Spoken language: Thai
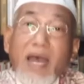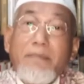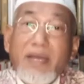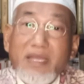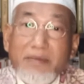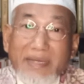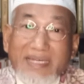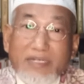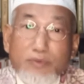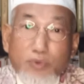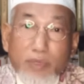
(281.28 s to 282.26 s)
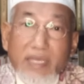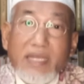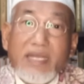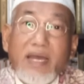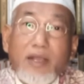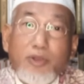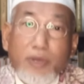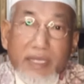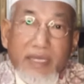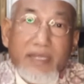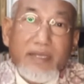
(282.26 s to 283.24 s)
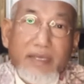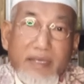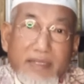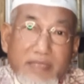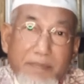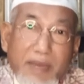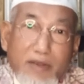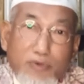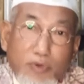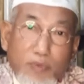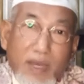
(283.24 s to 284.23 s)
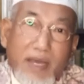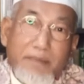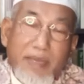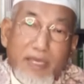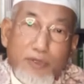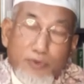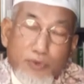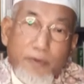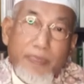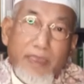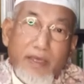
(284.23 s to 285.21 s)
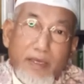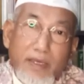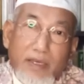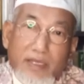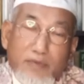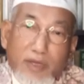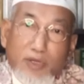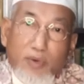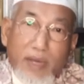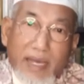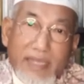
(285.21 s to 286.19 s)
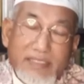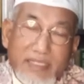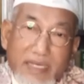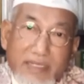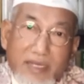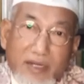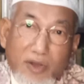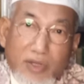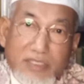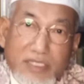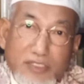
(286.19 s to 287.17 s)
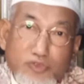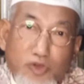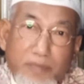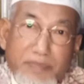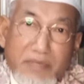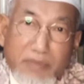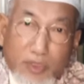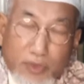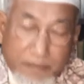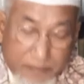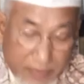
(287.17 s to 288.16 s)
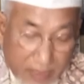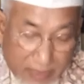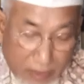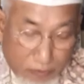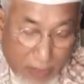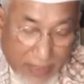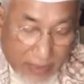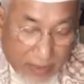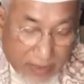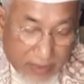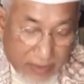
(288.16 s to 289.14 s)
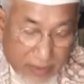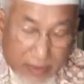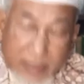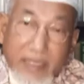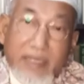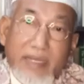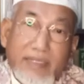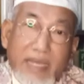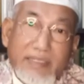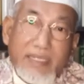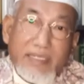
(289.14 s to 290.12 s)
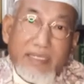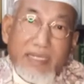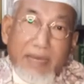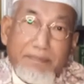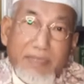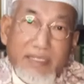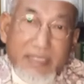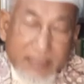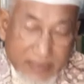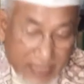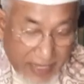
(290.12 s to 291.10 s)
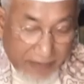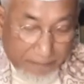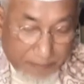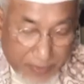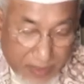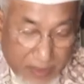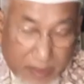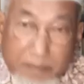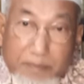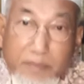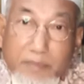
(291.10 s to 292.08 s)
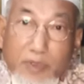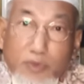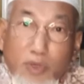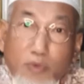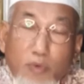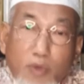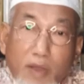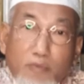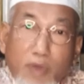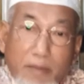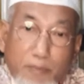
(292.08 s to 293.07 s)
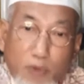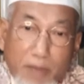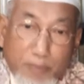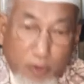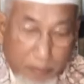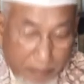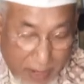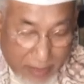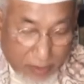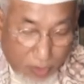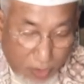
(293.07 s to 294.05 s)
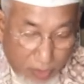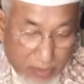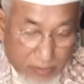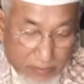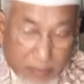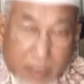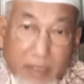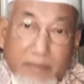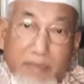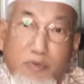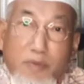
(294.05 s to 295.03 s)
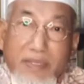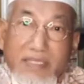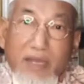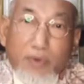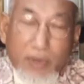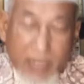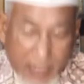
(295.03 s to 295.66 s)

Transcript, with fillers: อามานามาอาหูอิลลากอลีน แต่ปรากฏว่าแม้นูหรือว่าโนอาจะได้เรียกร้องเชิญชวนเพื่อนมนุษย์ ทั้งวันทั้งคืน ทั้งในที่ลับและที่แจ้งด้วยความหวังความโปรดปรานของพระผู้เป็นเจ้าของ